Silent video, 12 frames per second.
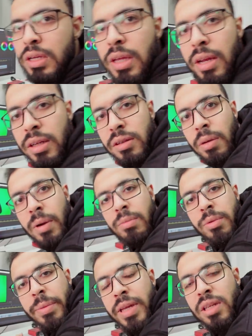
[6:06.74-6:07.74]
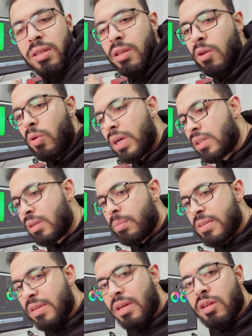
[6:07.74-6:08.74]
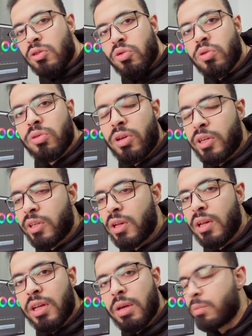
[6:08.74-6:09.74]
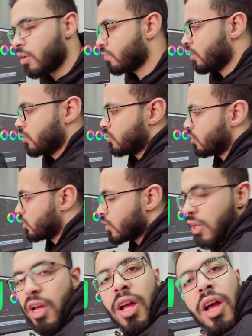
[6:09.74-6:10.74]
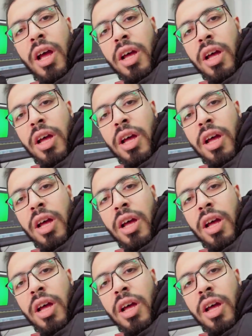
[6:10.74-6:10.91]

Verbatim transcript: يعني طبعا بما اني دلوقتي بسجل الصوت دايركتلي للكاميرا فهضطر ان انا